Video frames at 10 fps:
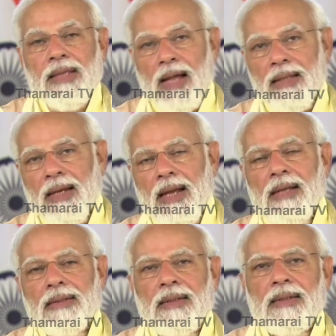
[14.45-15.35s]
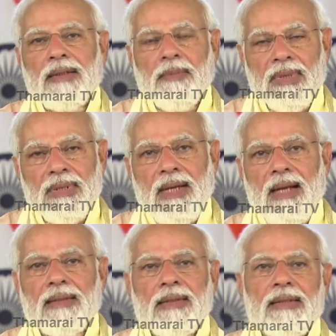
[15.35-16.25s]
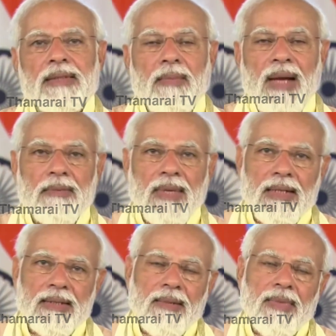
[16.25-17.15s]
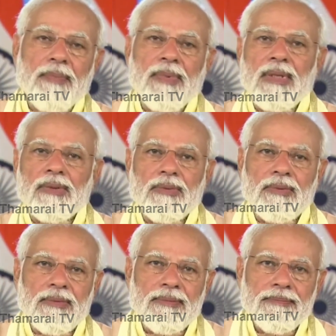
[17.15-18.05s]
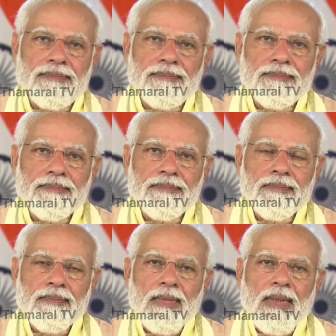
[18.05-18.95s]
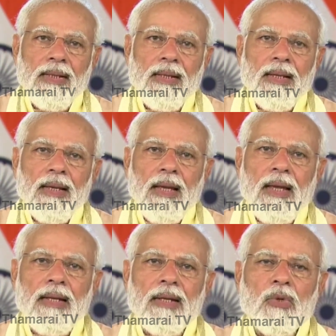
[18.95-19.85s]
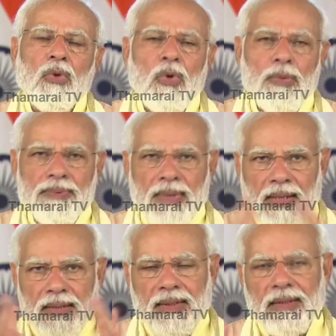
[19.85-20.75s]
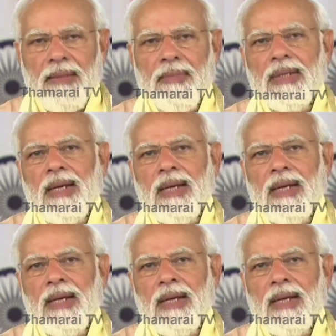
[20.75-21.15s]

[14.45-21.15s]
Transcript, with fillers: மனித வளம் குறித்து பிரதமர் மோடி ஆய்வு நடத்தினார் இதனைத் தொடர்ந்து பிரதமர் அலுவலகம் வெளியிட்ட அறிக்கையில்